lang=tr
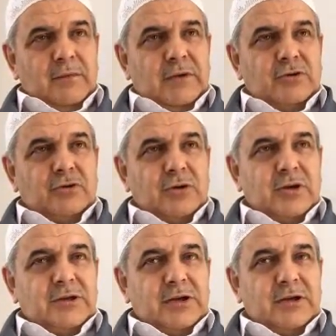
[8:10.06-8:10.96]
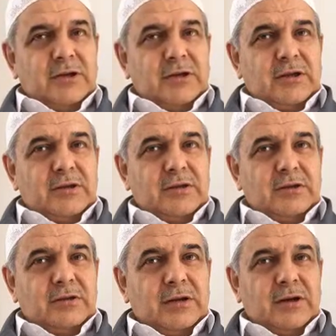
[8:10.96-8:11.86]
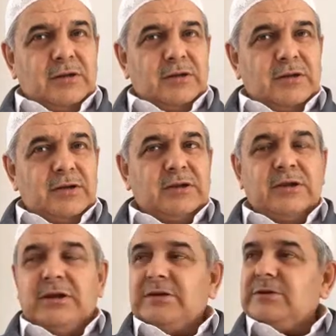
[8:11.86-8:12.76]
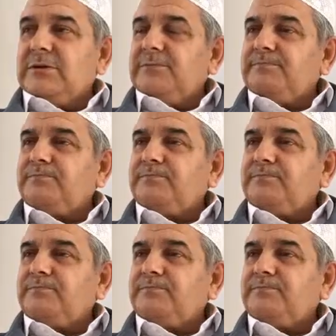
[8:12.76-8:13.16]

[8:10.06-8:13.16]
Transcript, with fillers: Ve sonra terk etti, dağı gittiler.